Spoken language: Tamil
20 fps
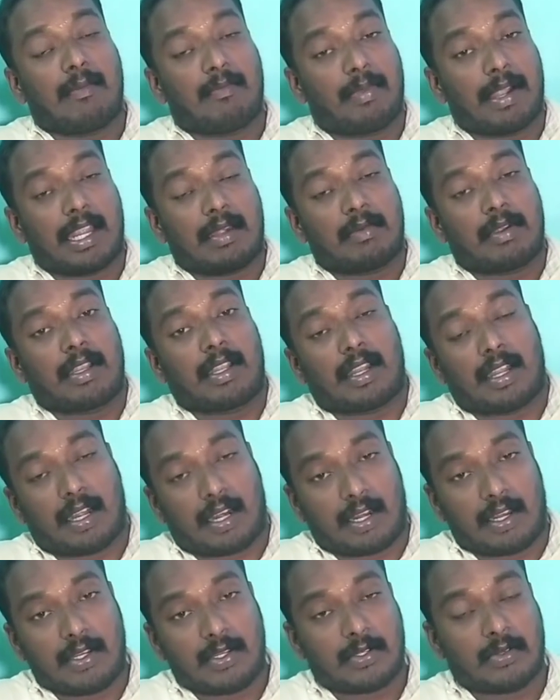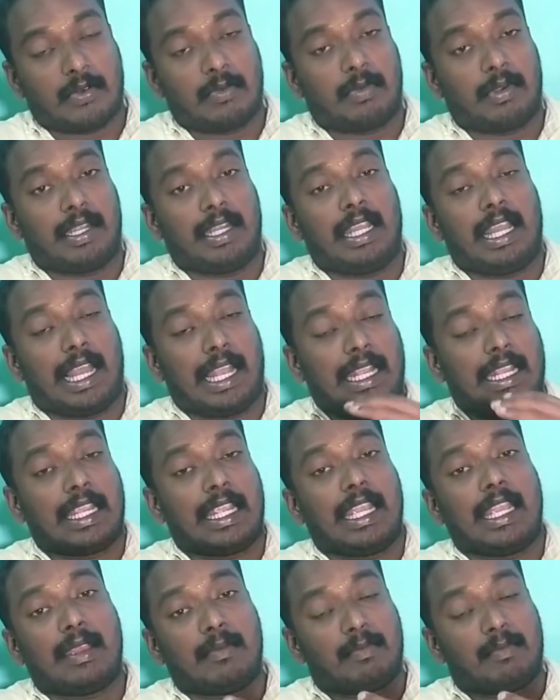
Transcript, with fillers: அப்பாயின்மெண்ட் ஆர்டரை இஷ்யூ பண்ணி அங்கேயே